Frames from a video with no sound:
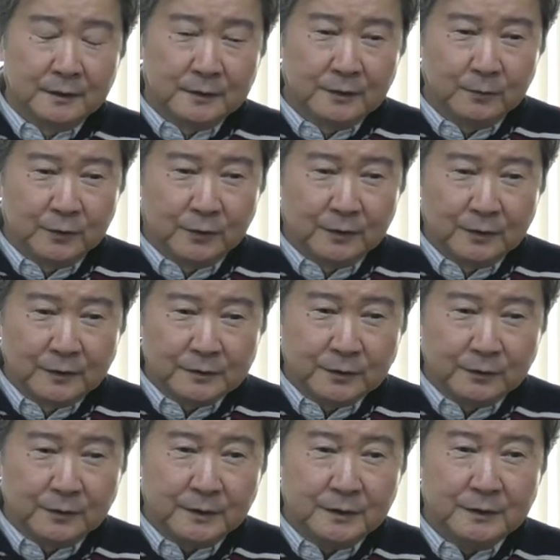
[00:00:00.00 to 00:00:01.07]
でも
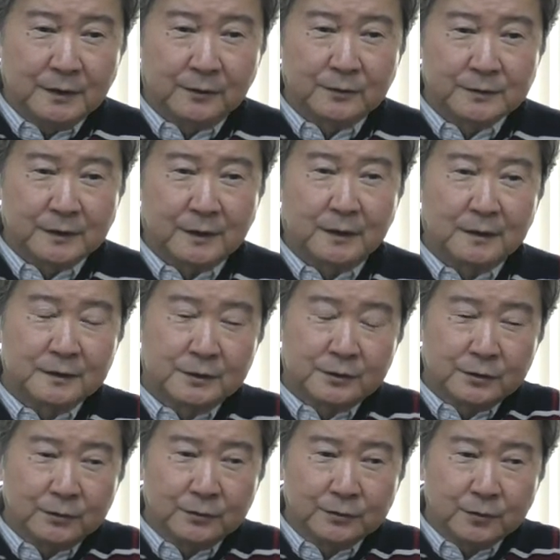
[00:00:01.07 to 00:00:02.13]
そのエリアをさ市
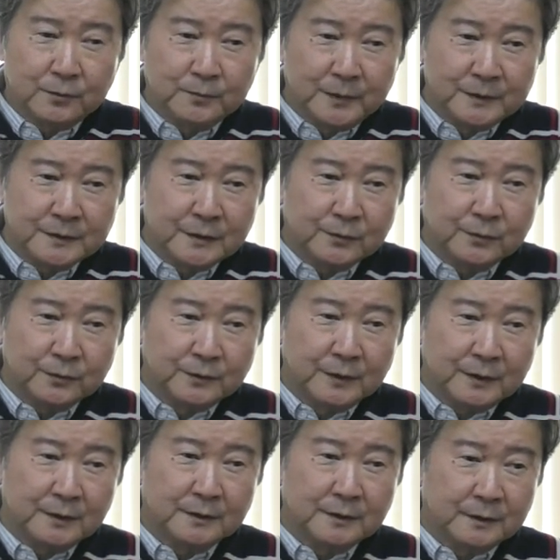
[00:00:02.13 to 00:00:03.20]
町村別でこう
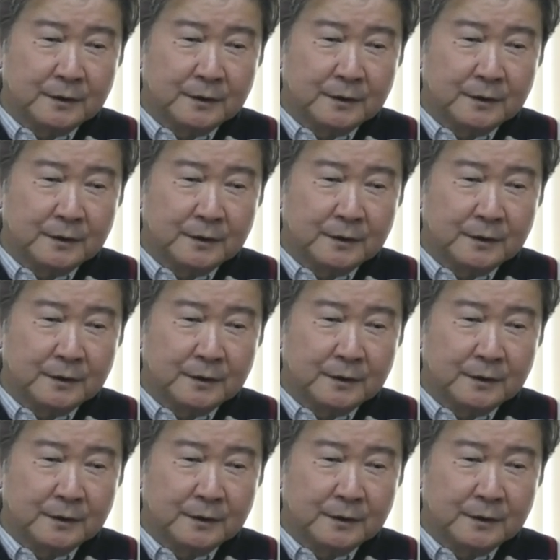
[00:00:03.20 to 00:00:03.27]
ね